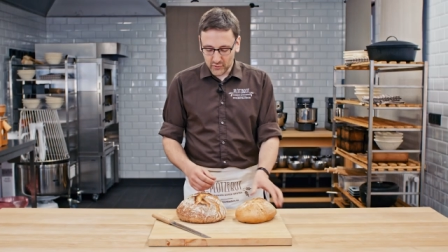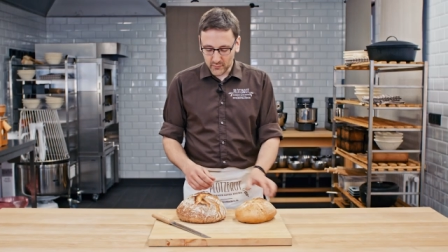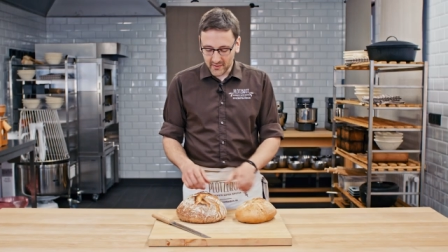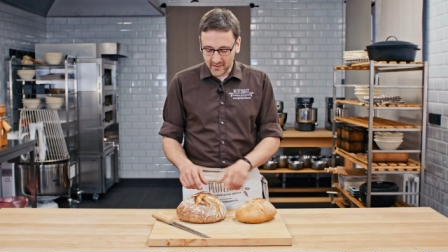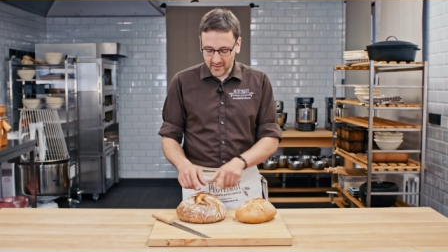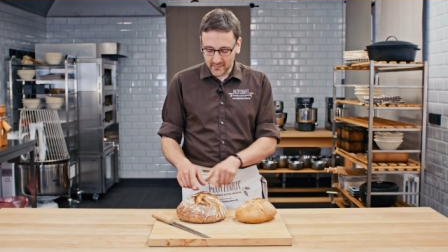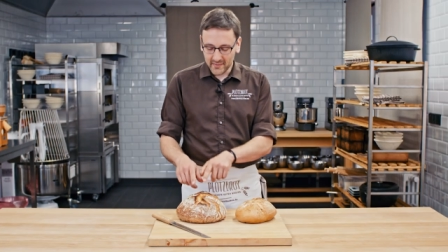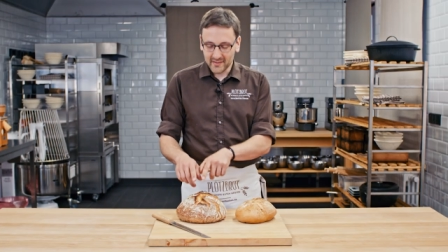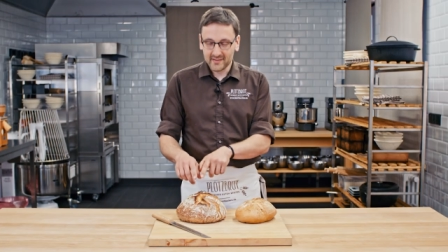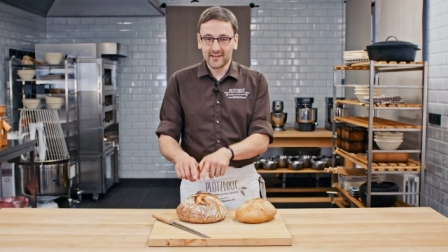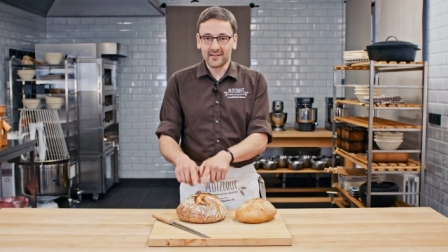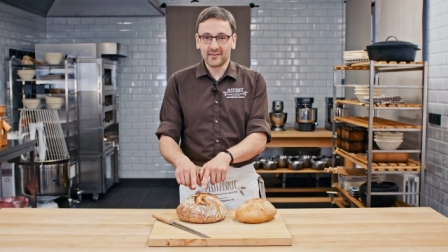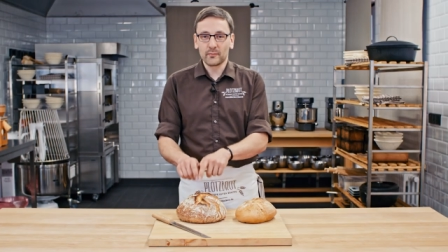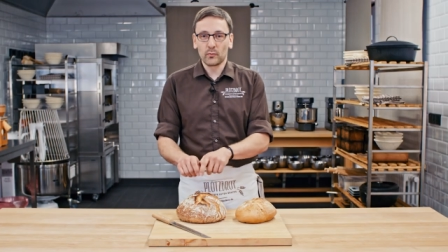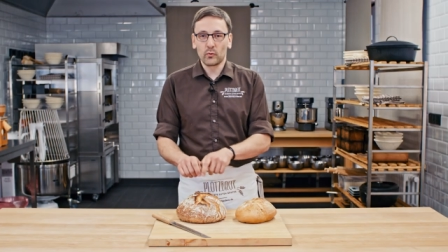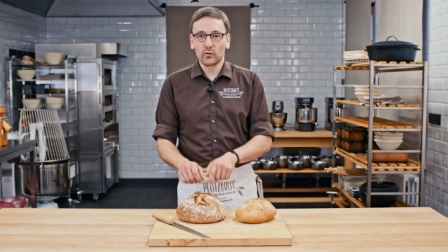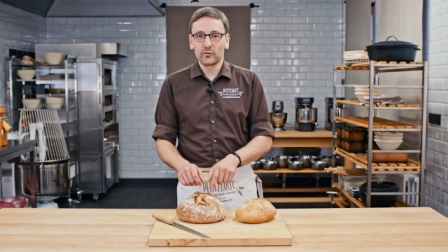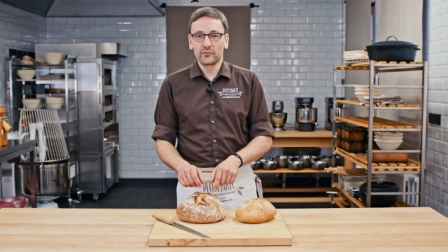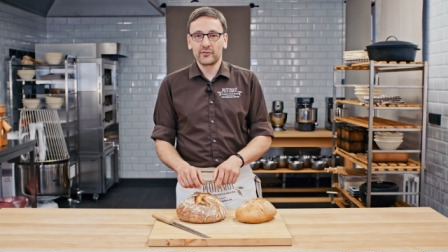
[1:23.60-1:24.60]
spricht mich
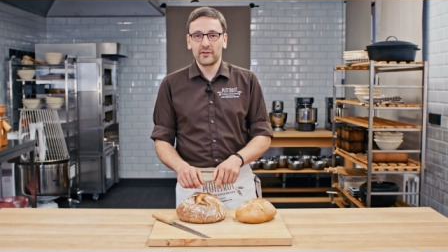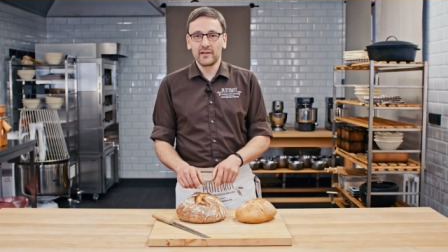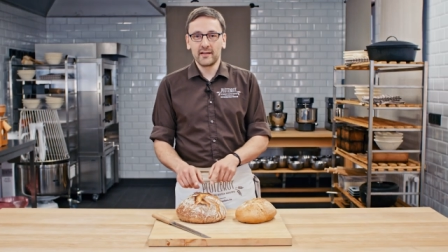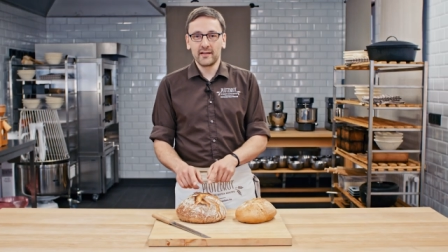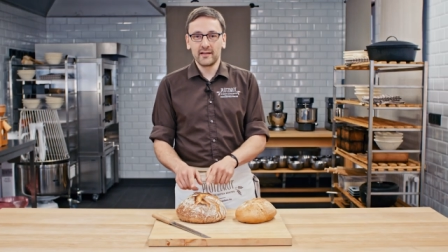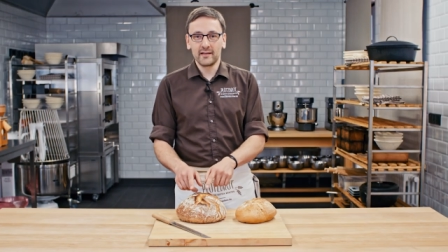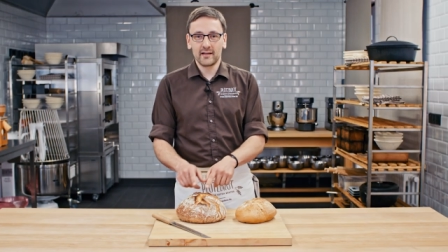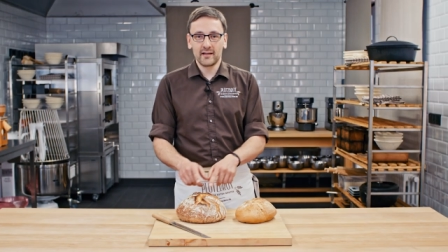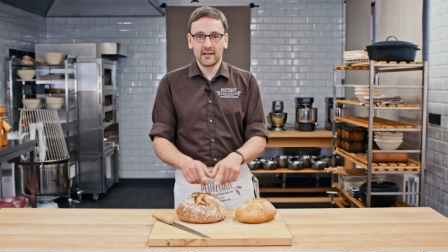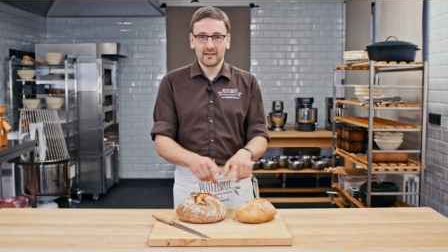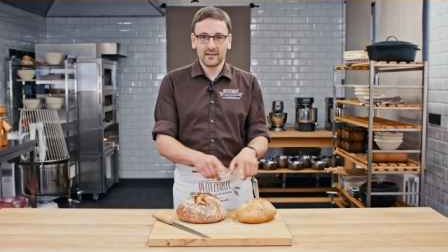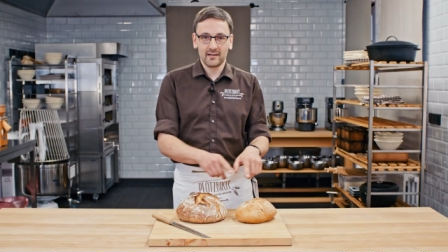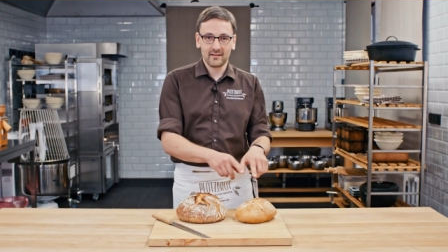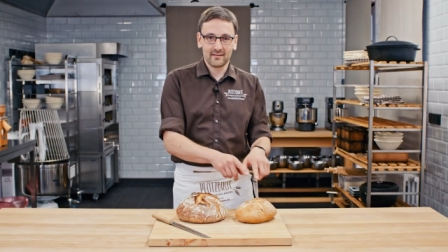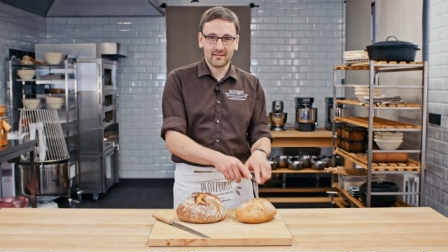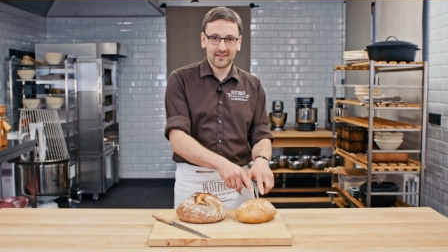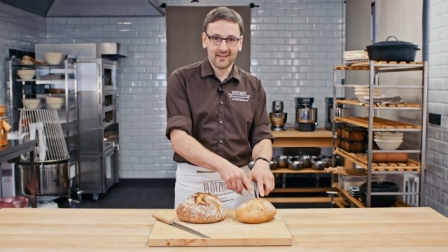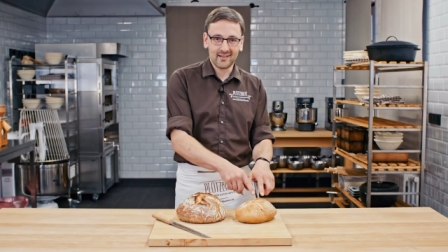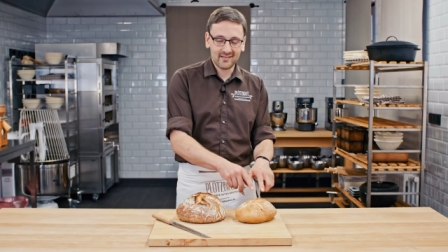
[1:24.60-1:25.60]
das Brot viel eher an
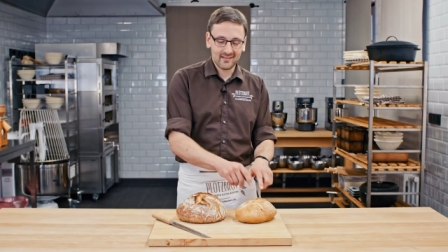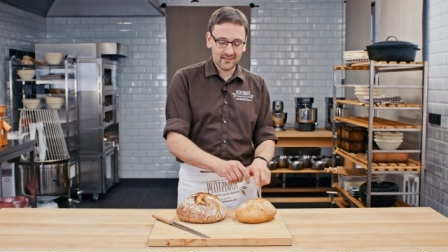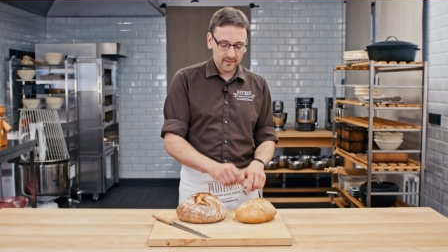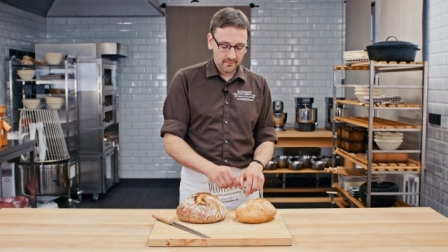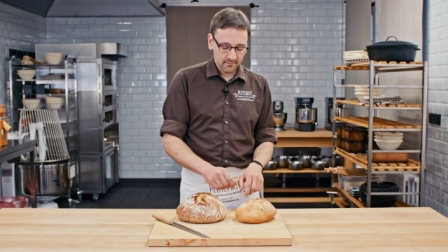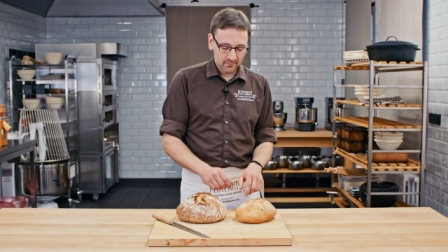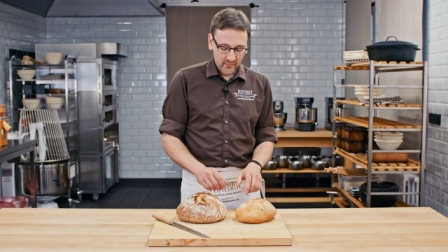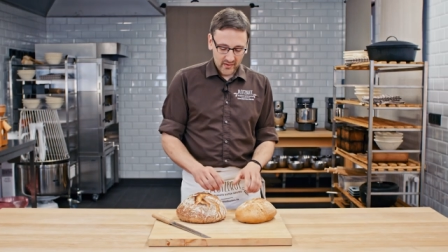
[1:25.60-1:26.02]
als das.